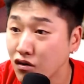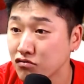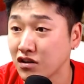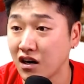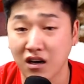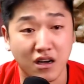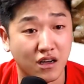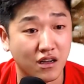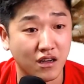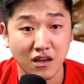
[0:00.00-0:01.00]

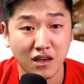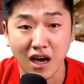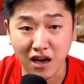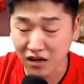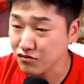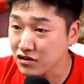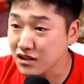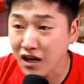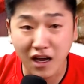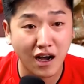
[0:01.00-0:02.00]
거구나 야
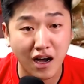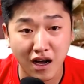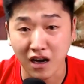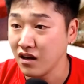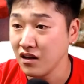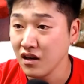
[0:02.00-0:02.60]
우리나라가